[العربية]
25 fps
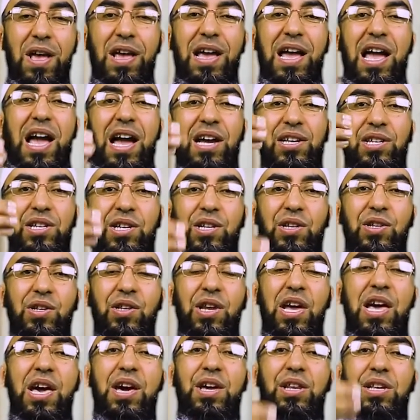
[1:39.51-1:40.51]
عن
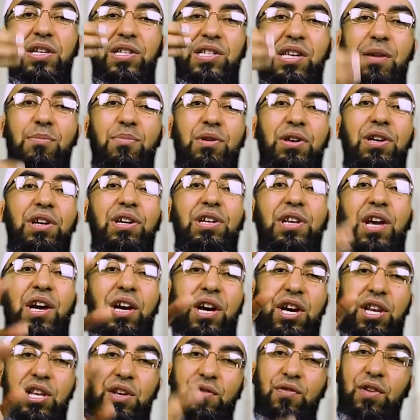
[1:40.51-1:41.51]
النار سبعين
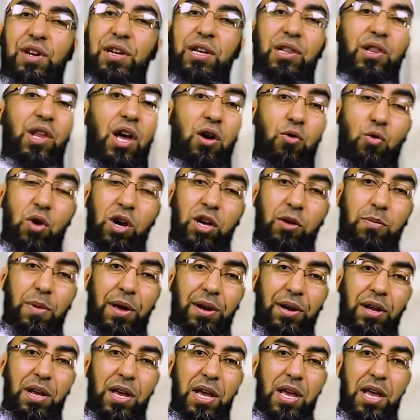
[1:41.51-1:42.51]
خريفا الله
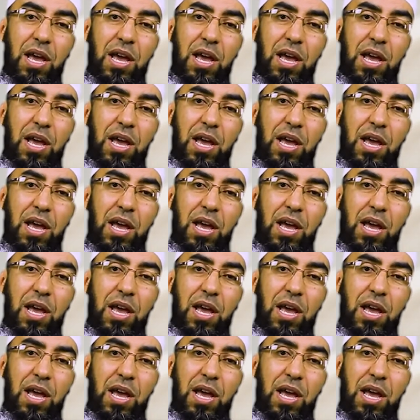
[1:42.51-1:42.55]
أكبر